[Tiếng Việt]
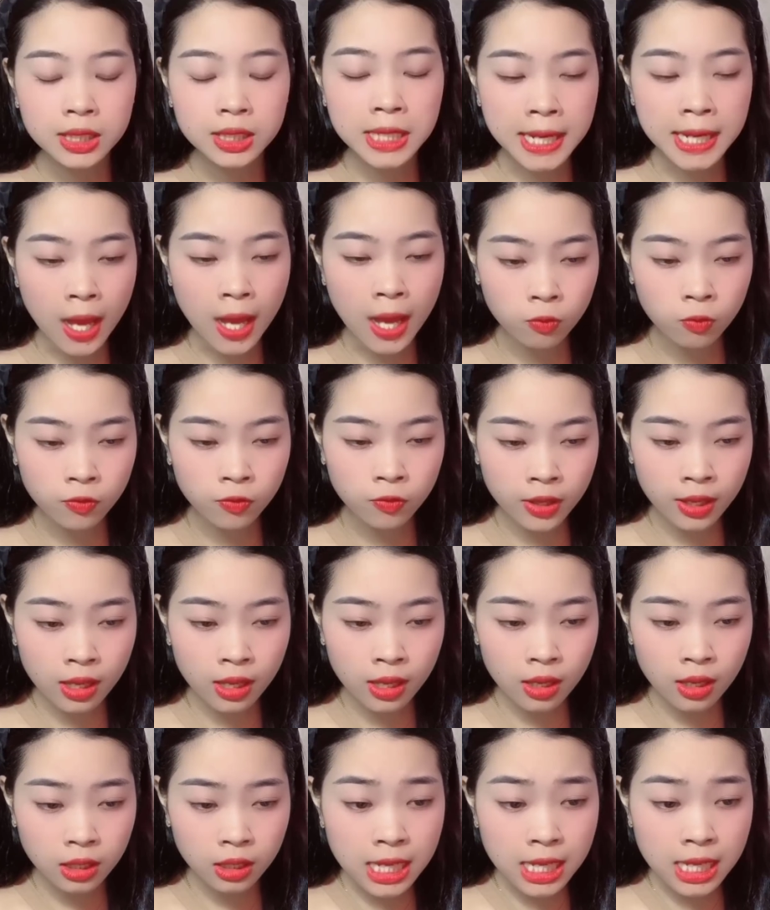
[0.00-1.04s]
Tiền học
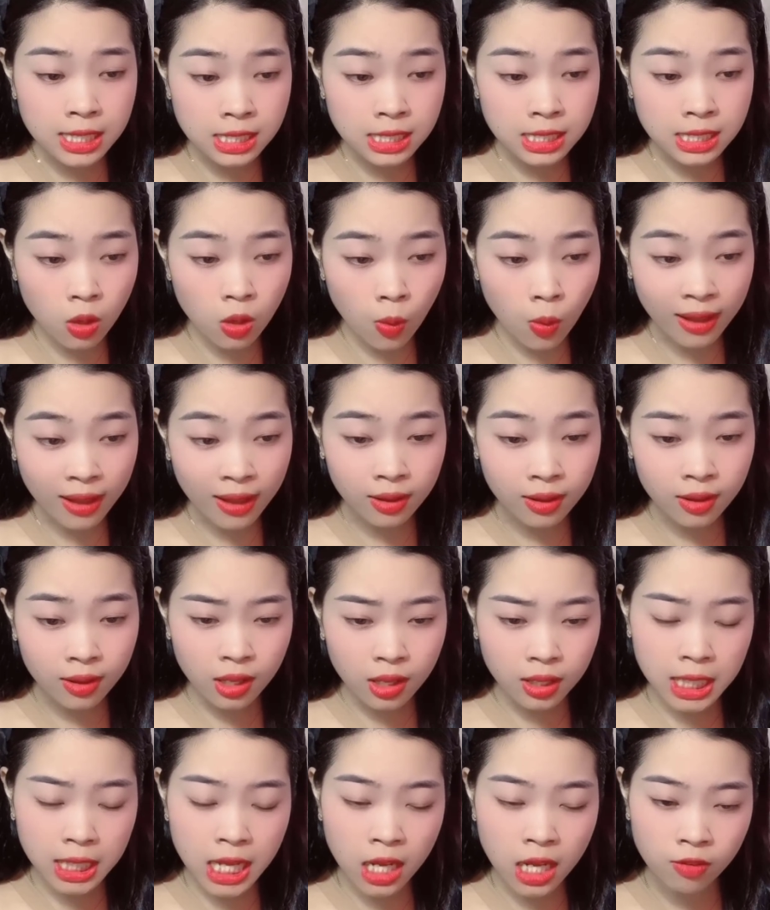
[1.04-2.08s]
phí, tiền sinh hoạt,
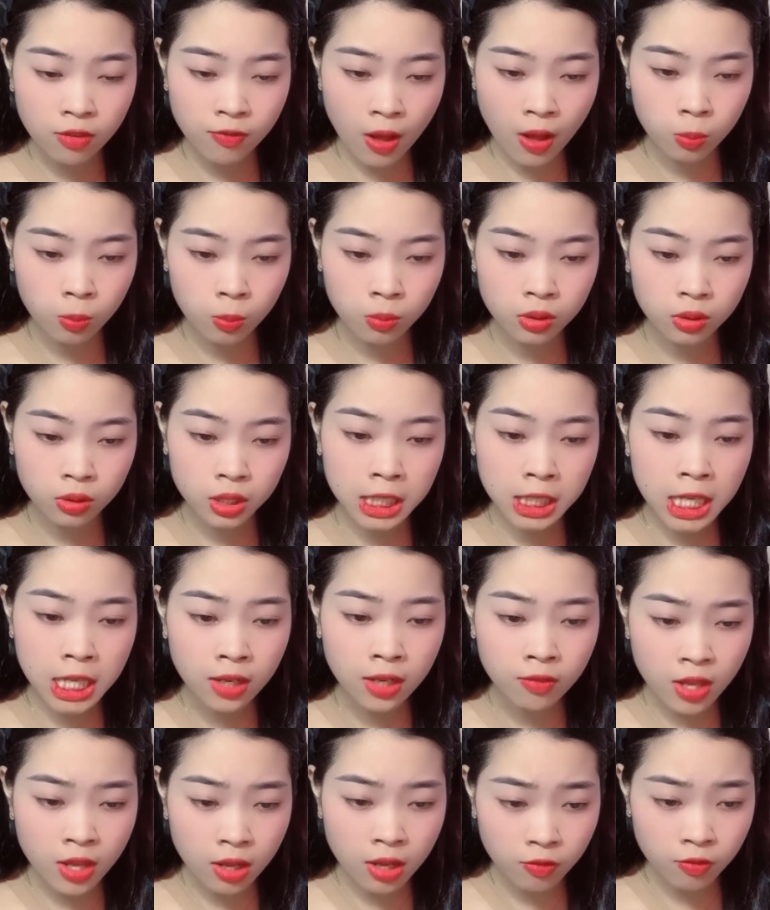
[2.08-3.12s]
tiền phòng,
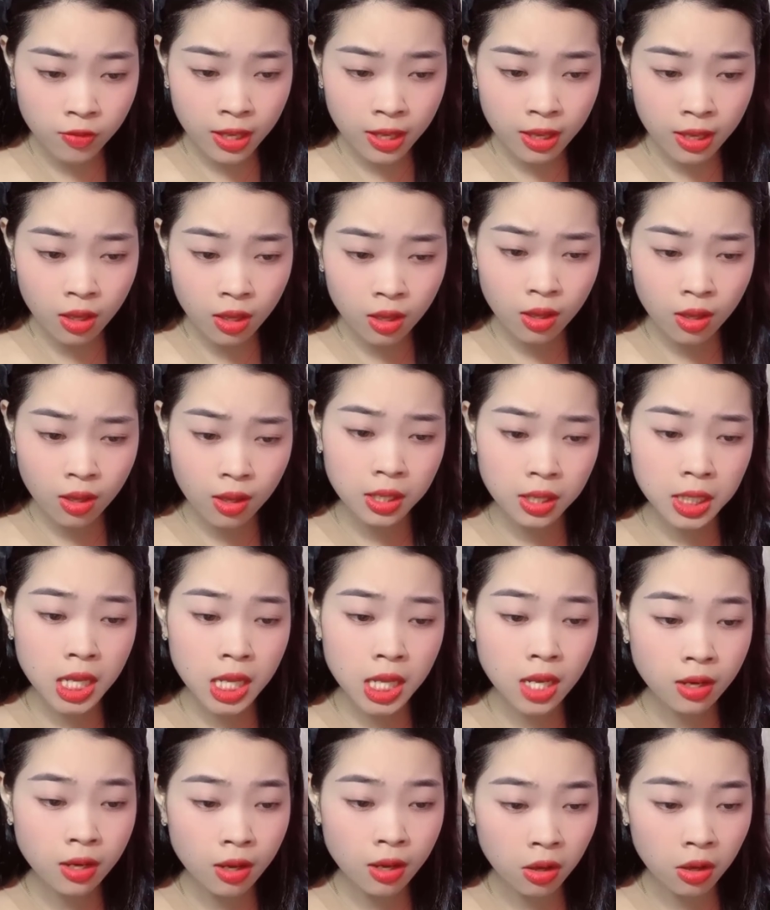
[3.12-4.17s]
tiền viện phí,
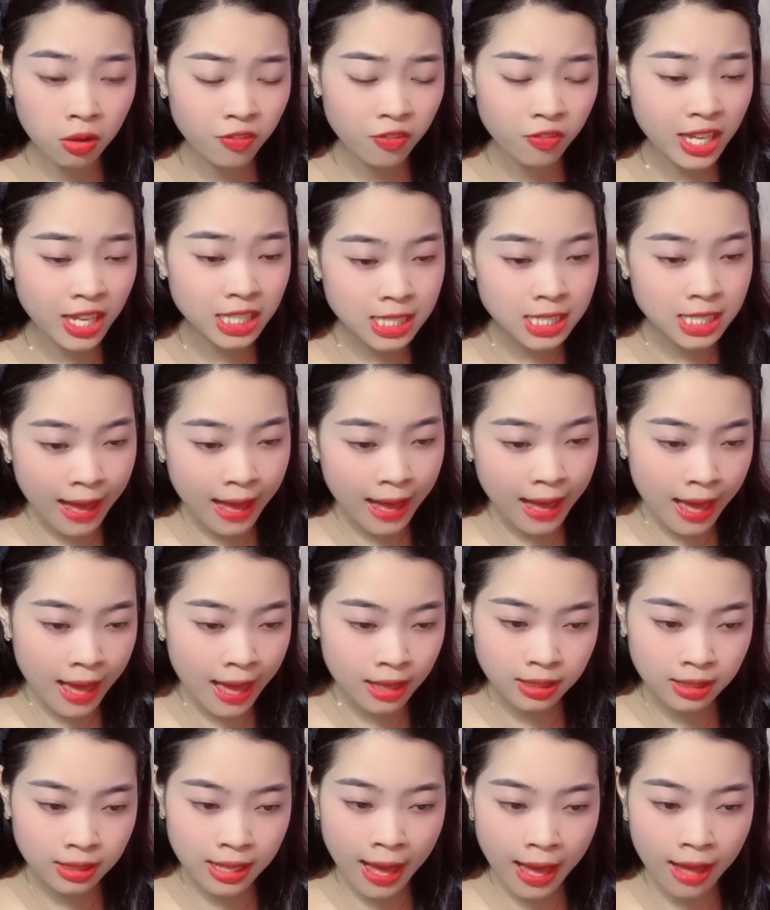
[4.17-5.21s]
tiền nợ phải trả
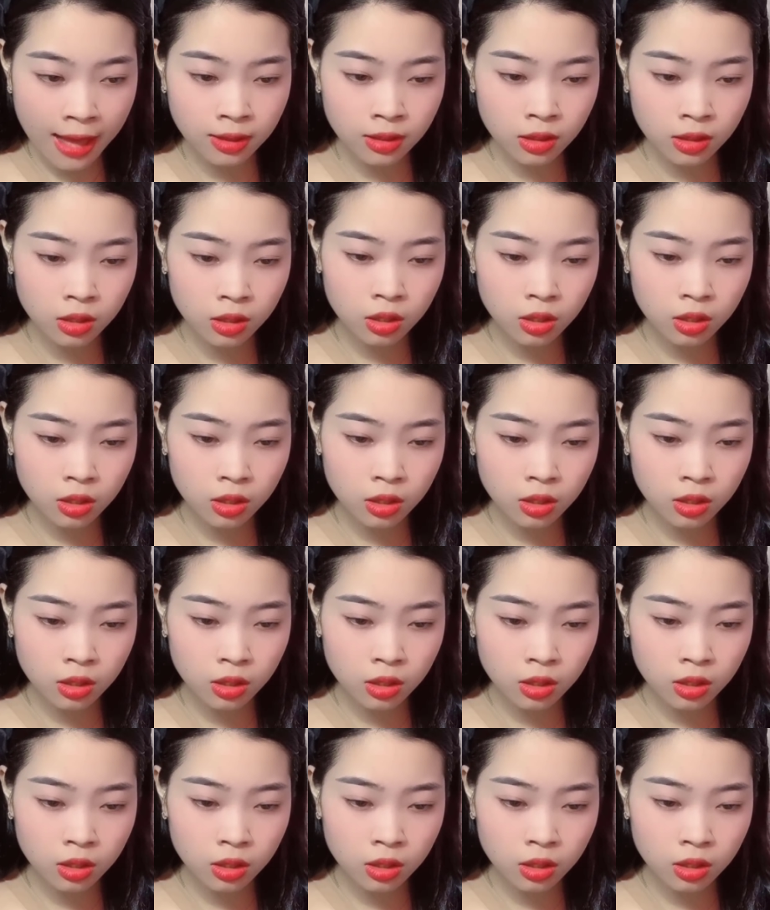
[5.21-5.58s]
hàng tháng.